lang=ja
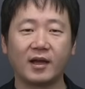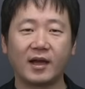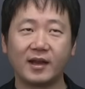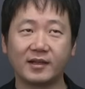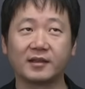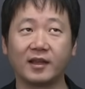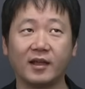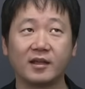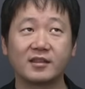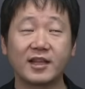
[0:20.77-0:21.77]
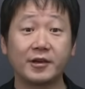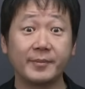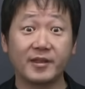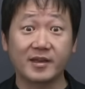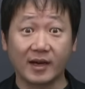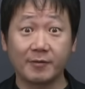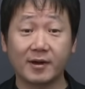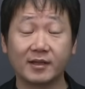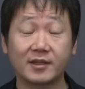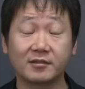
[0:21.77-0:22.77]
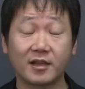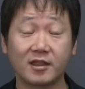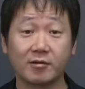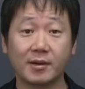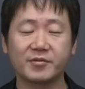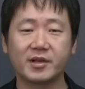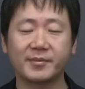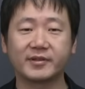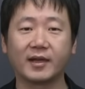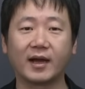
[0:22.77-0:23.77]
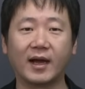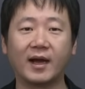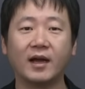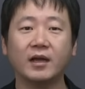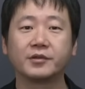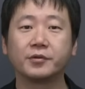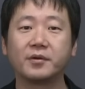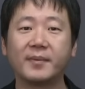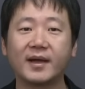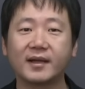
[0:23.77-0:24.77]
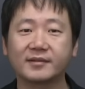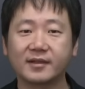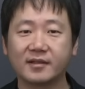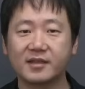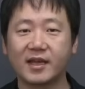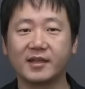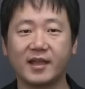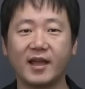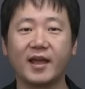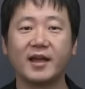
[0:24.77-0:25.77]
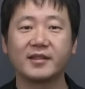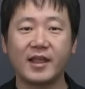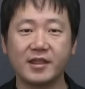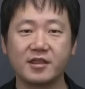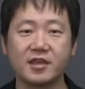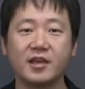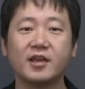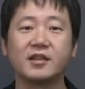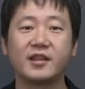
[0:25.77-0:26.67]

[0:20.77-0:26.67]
あれなんて時代のイメージがね分かんなくなっちゃうかもしれませんが、その前飛鳥時代で天智、